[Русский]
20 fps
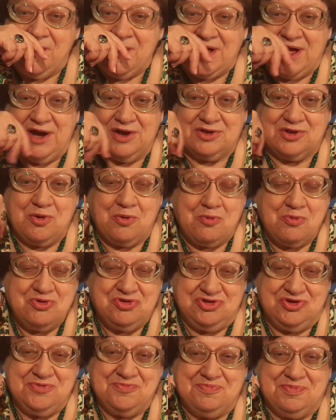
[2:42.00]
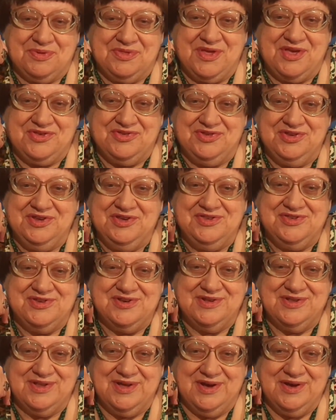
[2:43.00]
как-то очень
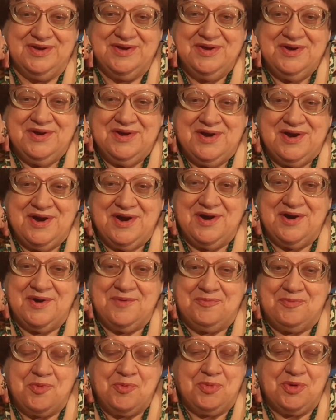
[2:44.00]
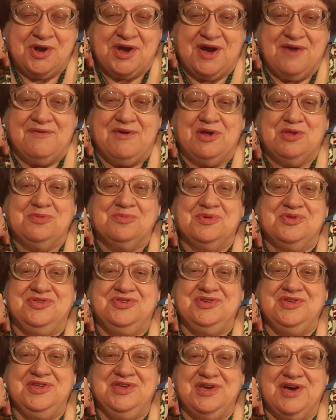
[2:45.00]
подозрительно публиковал
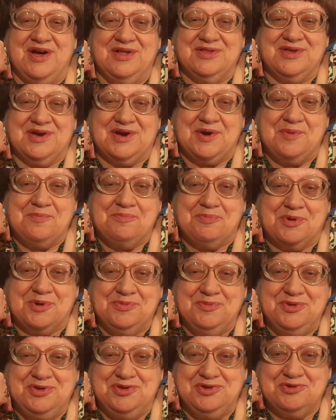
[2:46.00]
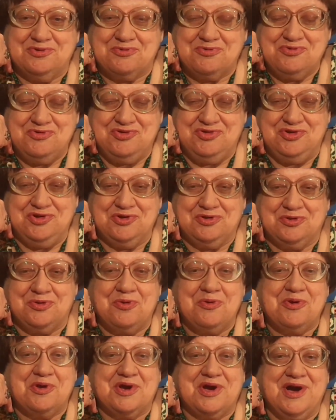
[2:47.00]
материалы, компрометирующие
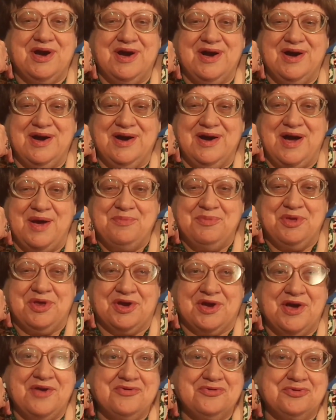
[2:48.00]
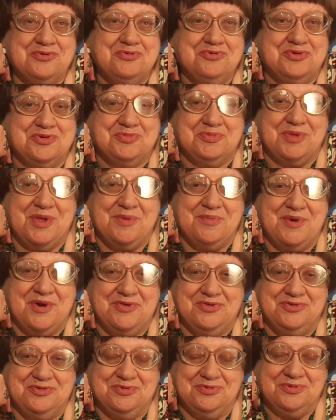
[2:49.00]
только американскую
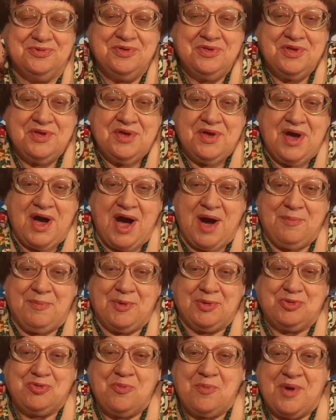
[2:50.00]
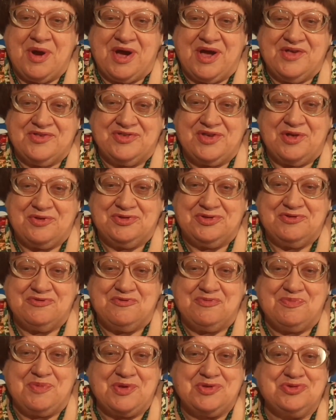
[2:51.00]
дипломатию, а потом оказался в
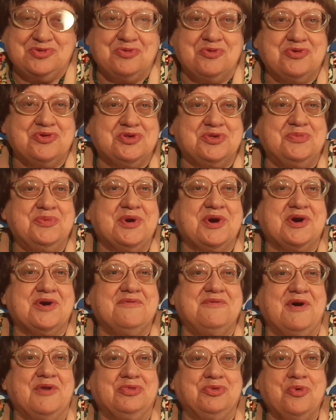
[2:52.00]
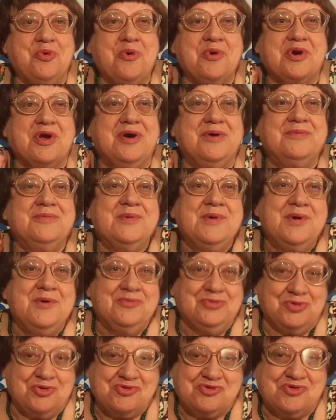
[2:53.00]
посольстве Эквадора –
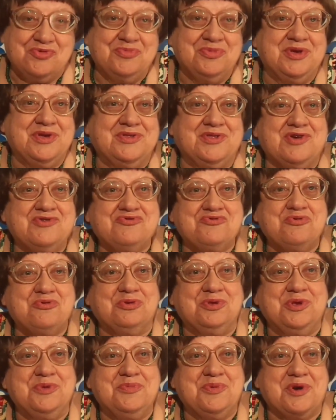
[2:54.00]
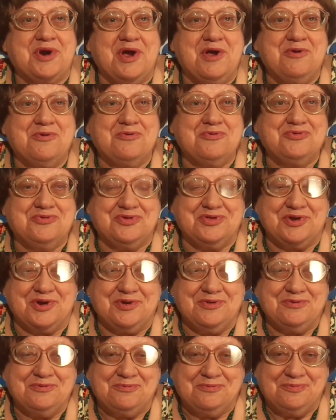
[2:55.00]
тоже мне нашел либеральную
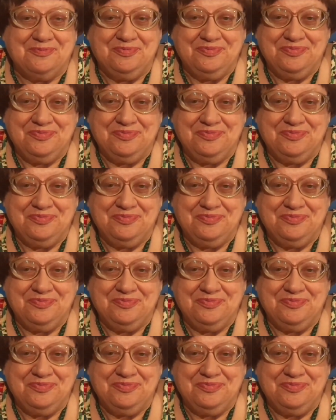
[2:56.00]
страну.